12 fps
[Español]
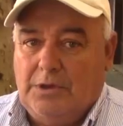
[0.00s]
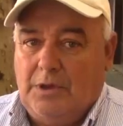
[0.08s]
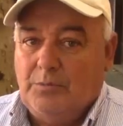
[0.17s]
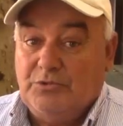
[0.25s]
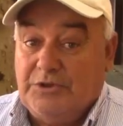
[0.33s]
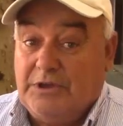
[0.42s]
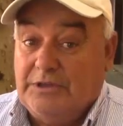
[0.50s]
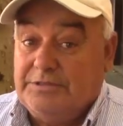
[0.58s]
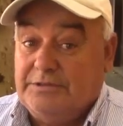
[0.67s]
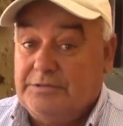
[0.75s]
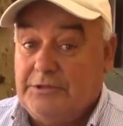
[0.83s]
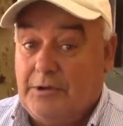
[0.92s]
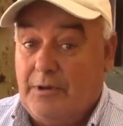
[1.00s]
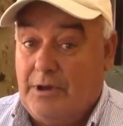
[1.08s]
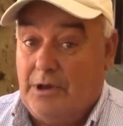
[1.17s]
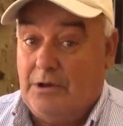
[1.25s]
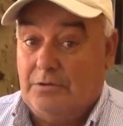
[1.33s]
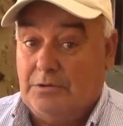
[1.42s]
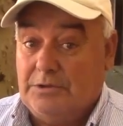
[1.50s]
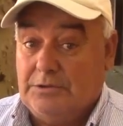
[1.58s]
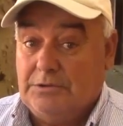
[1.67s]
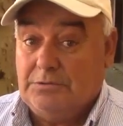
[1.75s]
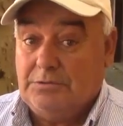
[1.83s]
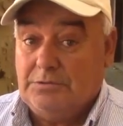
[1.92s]
hay mucha gente sin trabajo,
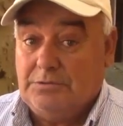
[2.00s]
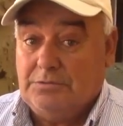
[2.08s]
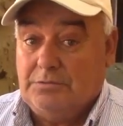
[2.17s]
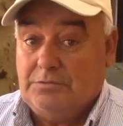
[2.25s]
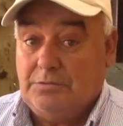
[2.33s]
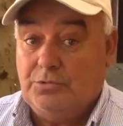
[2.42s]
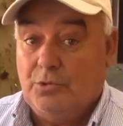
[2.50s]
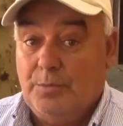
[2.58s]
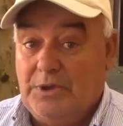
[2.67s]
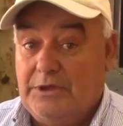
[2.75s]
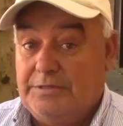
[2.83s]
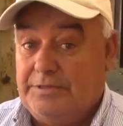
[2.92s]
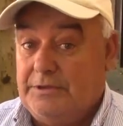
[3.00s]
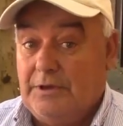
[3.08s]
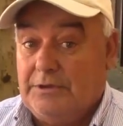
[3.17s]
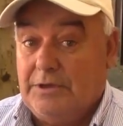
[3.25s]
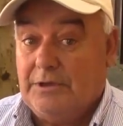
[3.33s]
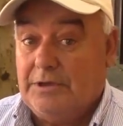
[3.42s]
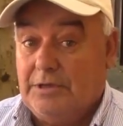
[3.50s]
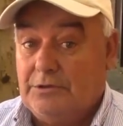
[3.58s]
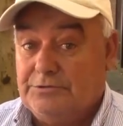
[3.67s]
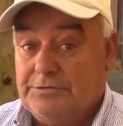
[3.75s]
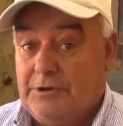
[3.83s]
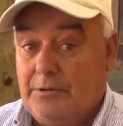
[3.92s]
que domésticas que han
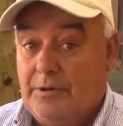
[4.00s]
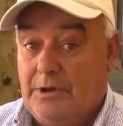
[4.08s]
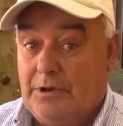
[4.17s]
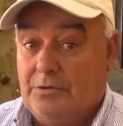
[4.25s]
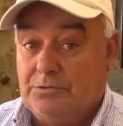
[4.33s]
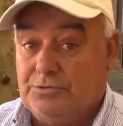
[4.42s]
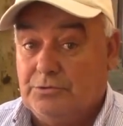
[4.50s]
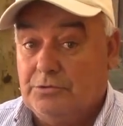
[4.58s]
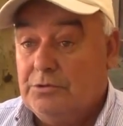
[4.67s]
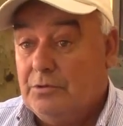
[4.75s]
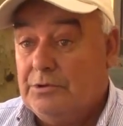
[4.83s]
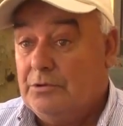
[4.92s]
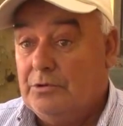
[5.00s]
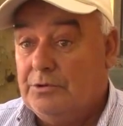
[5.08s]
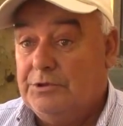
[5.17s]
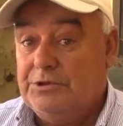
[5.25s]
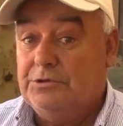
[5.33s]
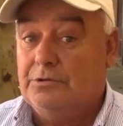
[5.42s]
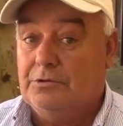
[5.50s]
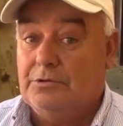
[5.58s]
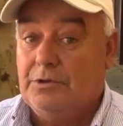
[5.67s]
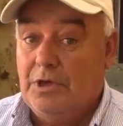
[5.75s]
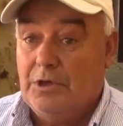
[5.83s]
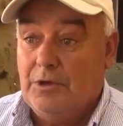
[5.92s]
quedado sin trabajo, todo, y bueno, los
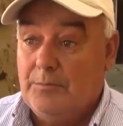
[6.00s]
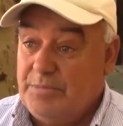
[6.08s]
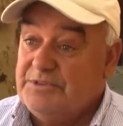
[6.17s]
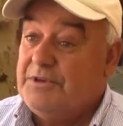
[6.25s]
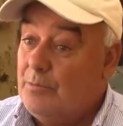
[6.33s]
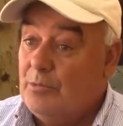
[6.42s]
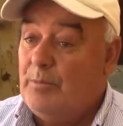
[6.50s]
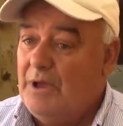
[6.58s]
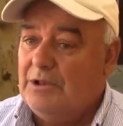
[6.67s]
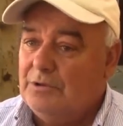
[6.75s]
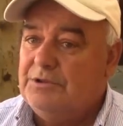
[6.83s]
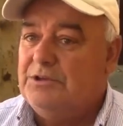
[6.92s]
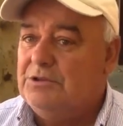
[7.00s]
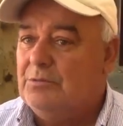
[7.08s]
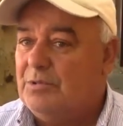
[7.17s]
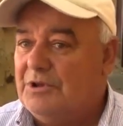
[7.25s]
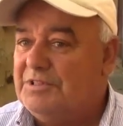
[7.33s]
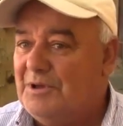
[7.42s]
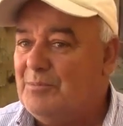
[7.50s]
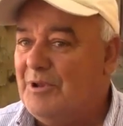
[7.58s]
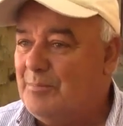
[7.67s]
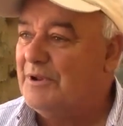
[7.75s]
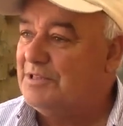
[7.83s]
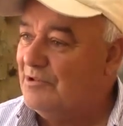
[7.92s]
niños, pensamos más en los niños porque estamos en
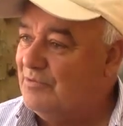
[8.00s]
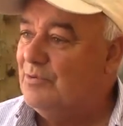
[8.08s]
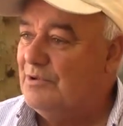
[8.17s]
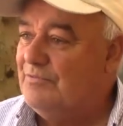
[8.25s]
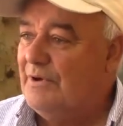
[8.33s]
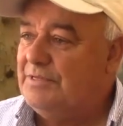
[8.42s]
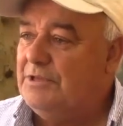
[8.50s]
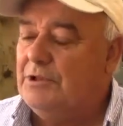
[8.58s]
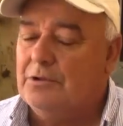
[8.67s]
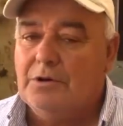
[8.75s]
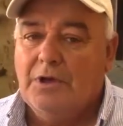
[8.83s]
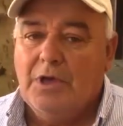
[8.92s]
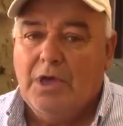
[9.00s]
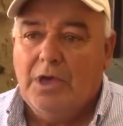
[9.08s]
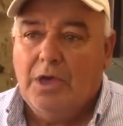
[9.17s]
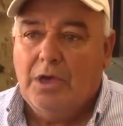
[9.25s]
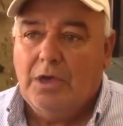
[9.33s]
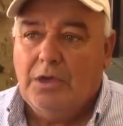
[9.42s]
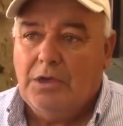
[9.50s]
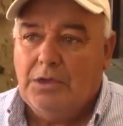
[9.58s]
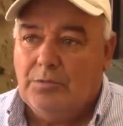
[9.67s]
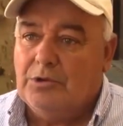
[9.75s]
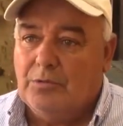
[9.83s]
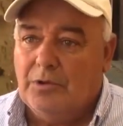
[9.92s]
la parte del fútbol infantil, ¿no?
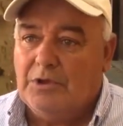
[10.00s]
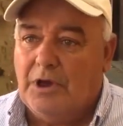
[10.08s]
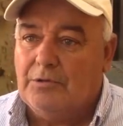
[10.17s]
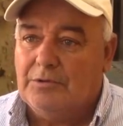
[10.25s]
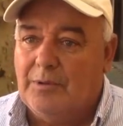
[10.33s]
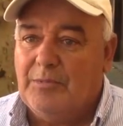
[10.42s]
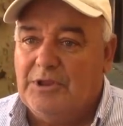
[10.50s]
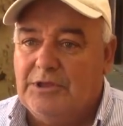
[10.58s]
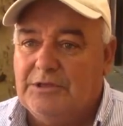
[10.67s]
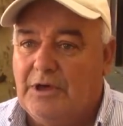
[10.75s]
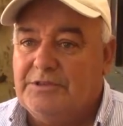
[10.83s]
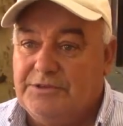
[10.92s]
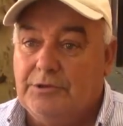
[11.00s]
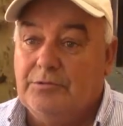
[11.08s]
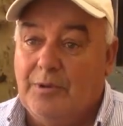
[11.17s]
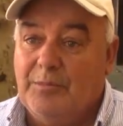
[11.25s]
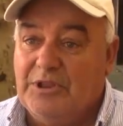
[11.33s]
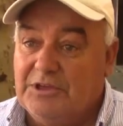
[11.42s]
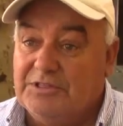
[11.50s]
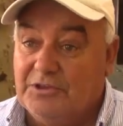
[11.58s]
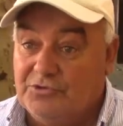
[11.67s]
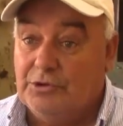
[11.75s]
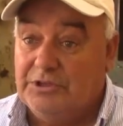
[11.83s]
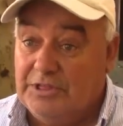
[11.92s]
Y bueno, volcar una merienda, hacer una merienda
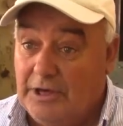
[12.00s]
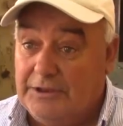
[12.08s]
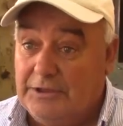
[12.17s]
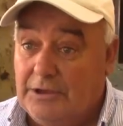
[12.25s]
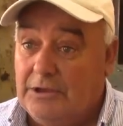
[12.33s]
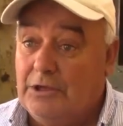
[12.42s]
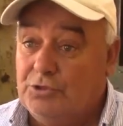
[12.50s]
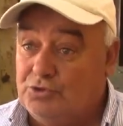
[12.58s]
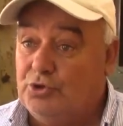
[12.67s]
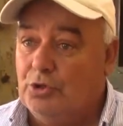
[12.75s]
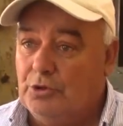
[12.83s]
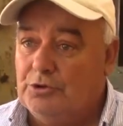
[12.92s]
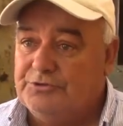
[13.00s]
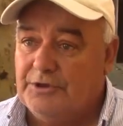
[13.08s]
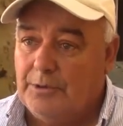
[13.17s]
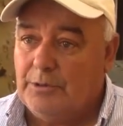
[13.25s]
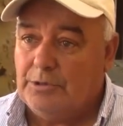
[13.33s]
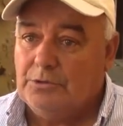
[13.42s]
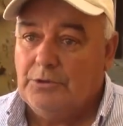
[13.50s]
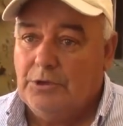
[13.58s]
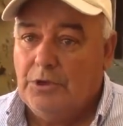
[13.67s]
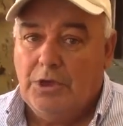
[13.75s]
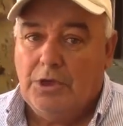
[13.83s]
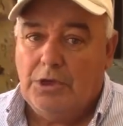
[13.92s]
solidaria todos los sábados.
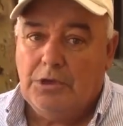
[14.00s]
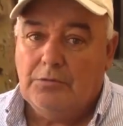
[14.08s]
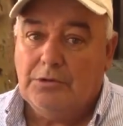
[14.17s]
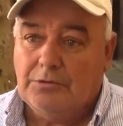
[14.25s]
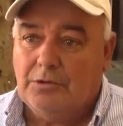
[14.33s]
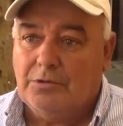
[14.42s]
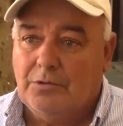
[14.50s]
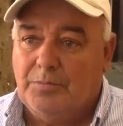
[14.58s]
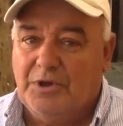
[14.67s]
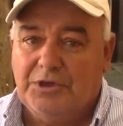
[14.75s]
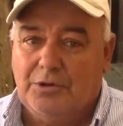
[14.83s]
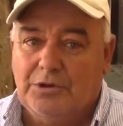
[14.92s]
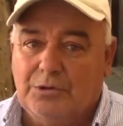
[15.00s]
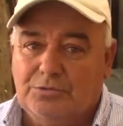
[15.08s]
Y bueno, a los compañeros les